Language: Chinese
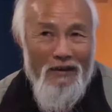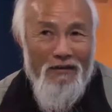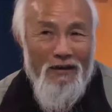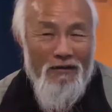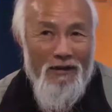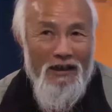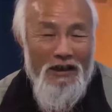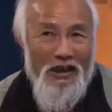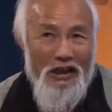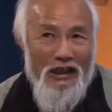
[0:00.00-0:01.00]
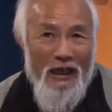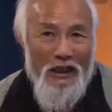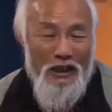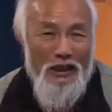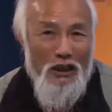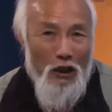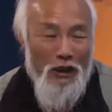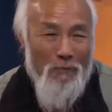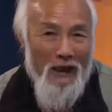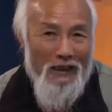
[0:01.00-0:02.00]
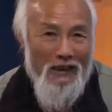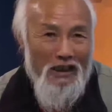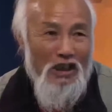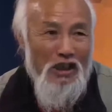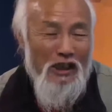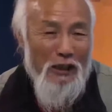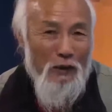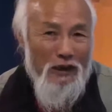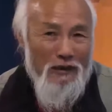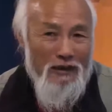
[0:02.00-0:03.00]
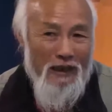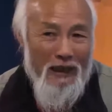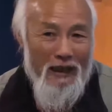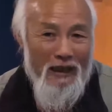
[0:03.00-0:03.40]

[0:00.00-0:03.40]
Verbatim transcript: 就是从零一年一直到零八年这七年多的时间，